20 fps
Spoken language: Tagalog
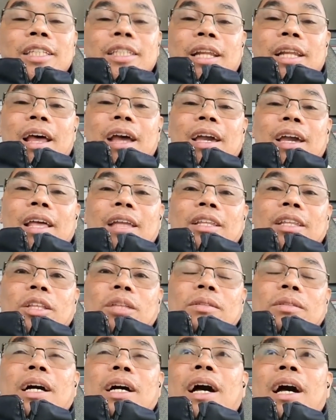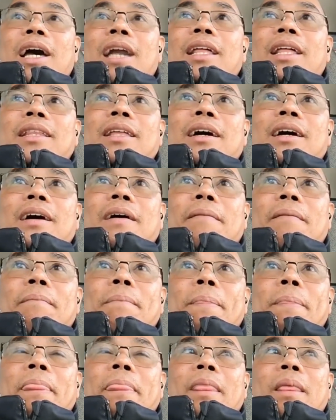struggle dito sa Canada.
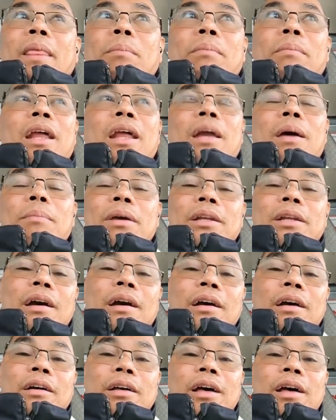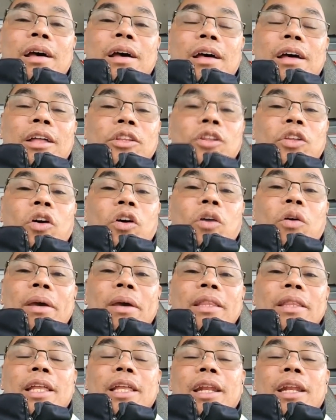Maraming na uh,
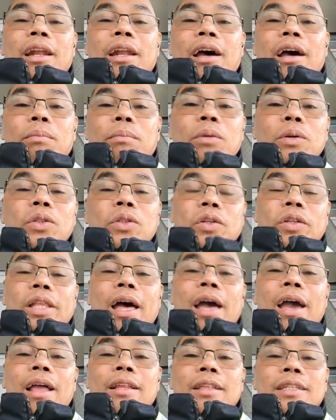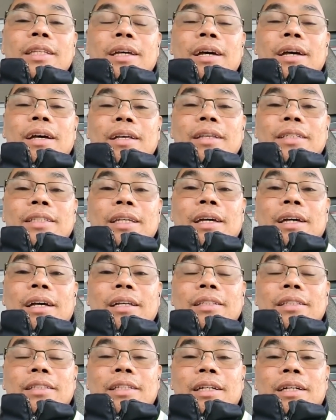undocumented na naabuso dahil sa
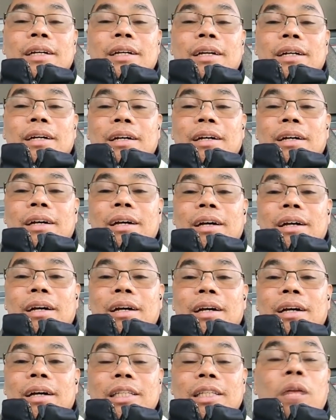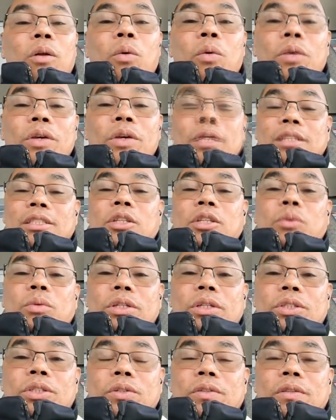sa sa kasalukuyang
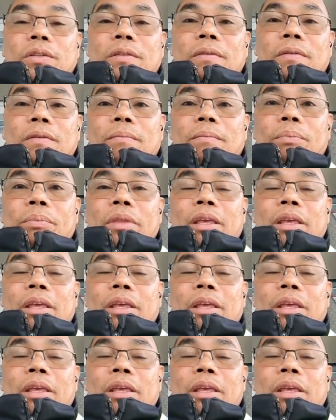sitwasyon.